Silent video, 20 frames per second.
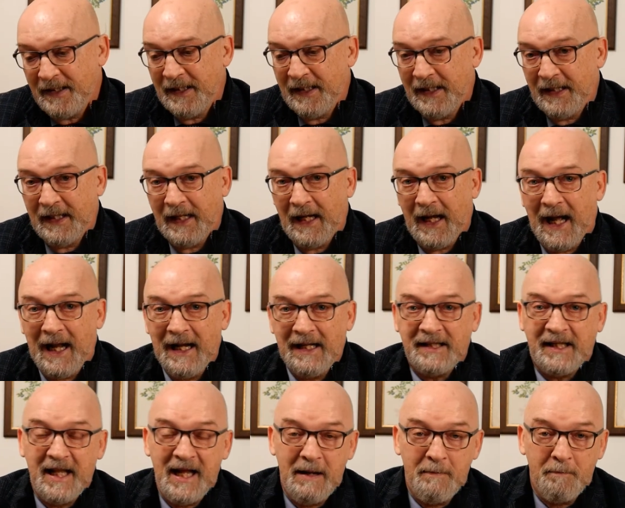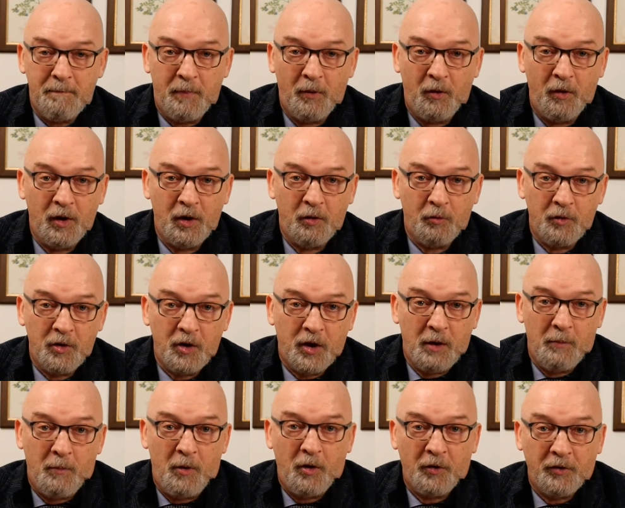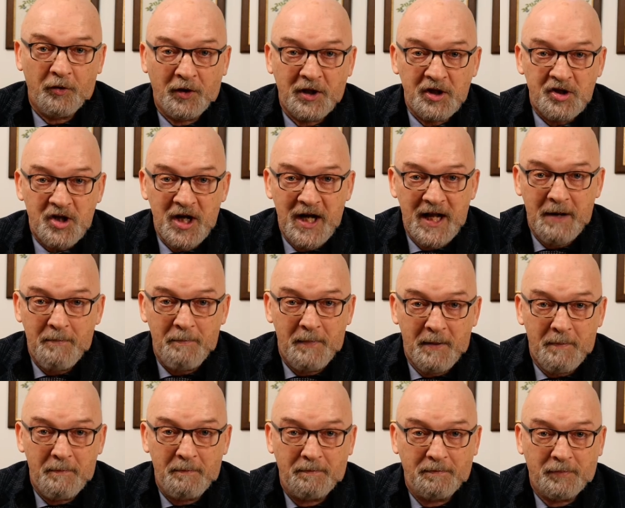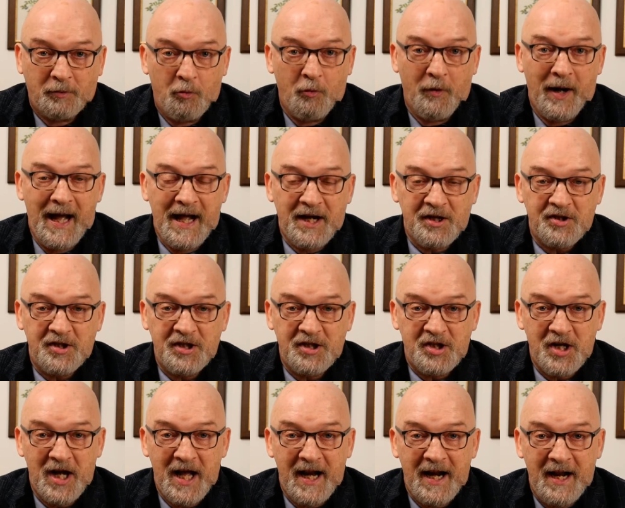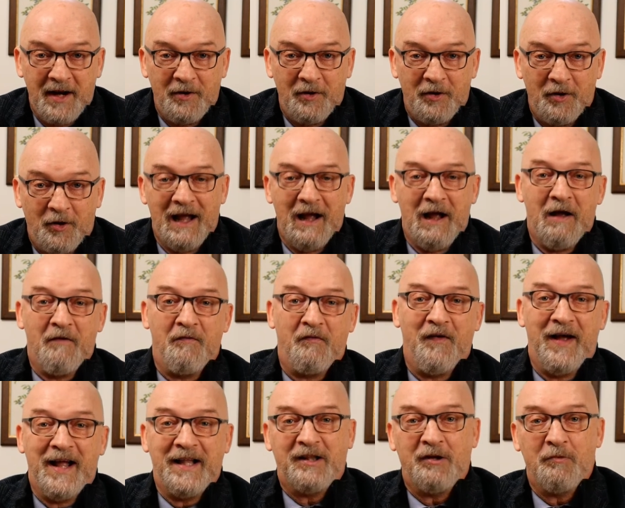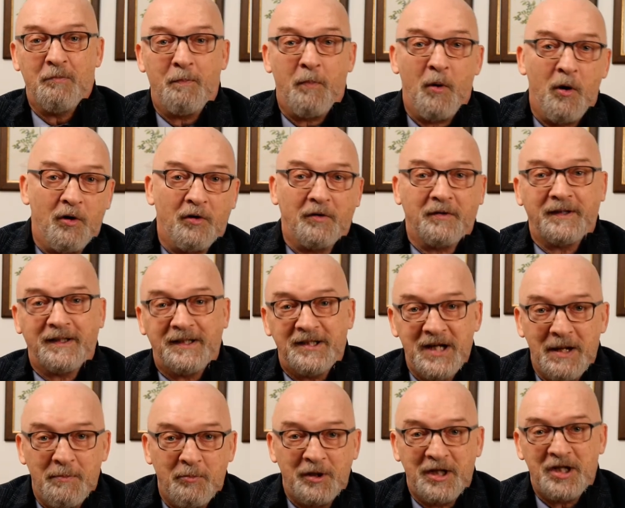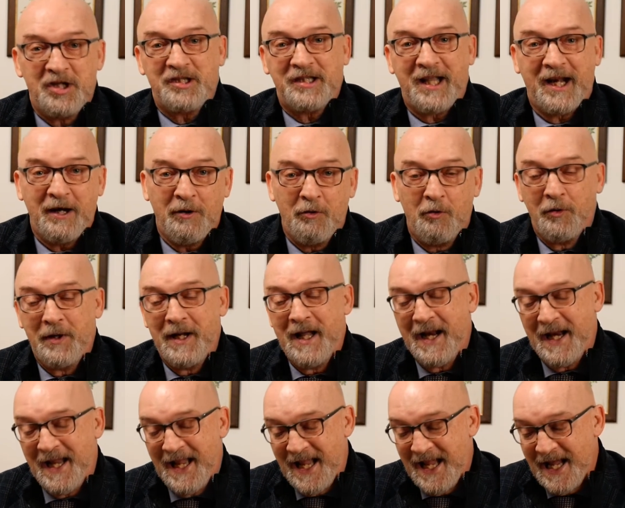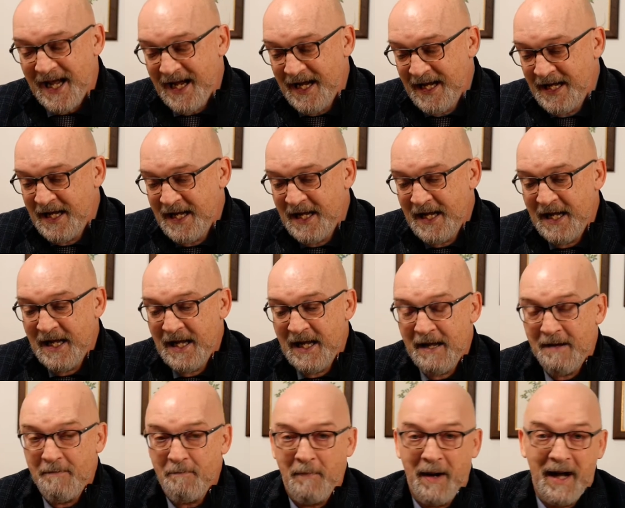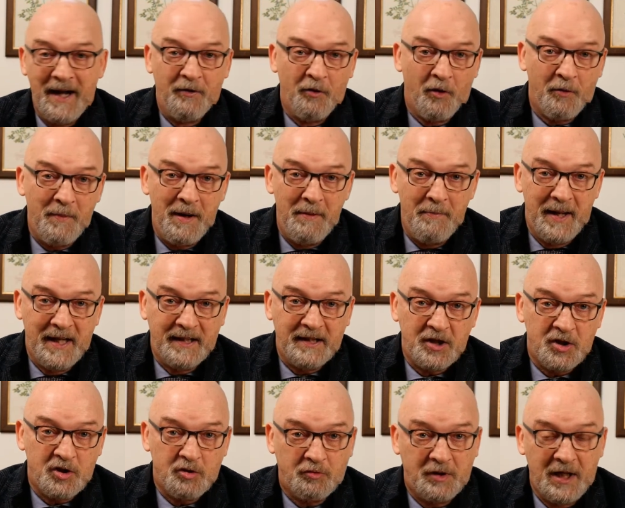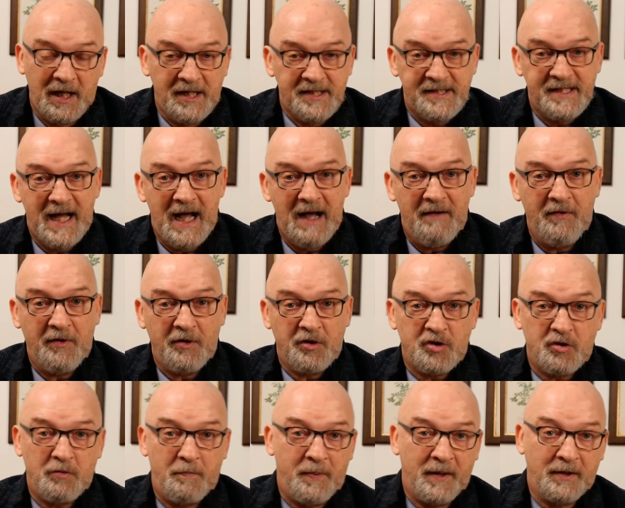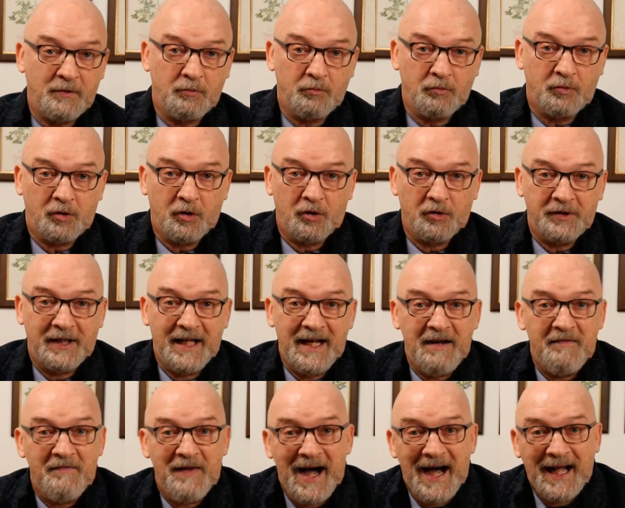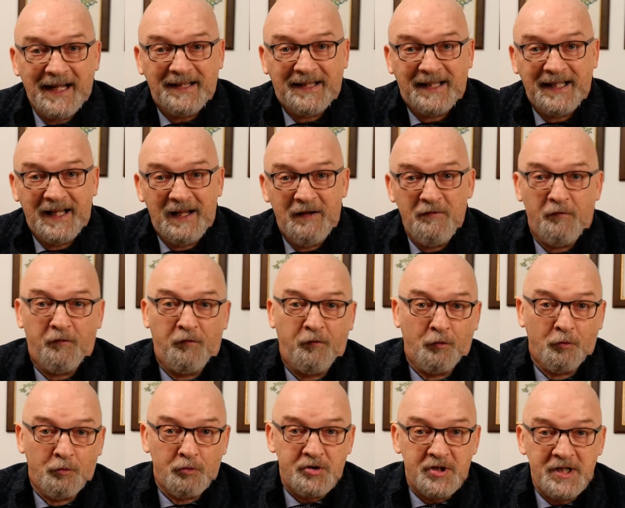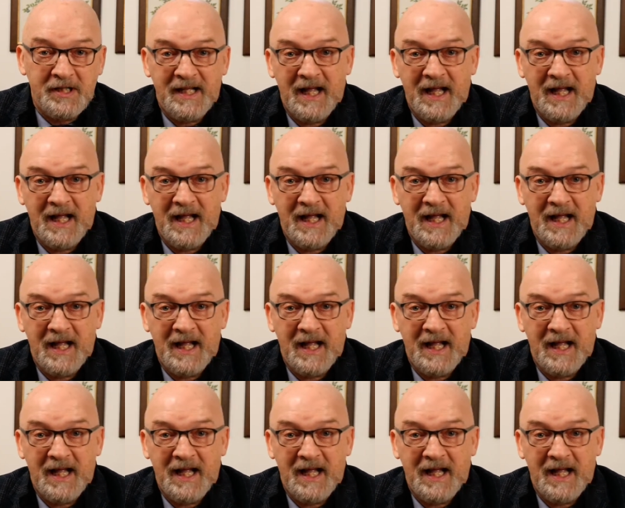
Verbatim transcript: Eh, al tempo l'unico modo che c'era per curarsi c'erano effetti un po' diciamo di stregoneria ma normalmente si utilizzavano soprattutto derivati infusi,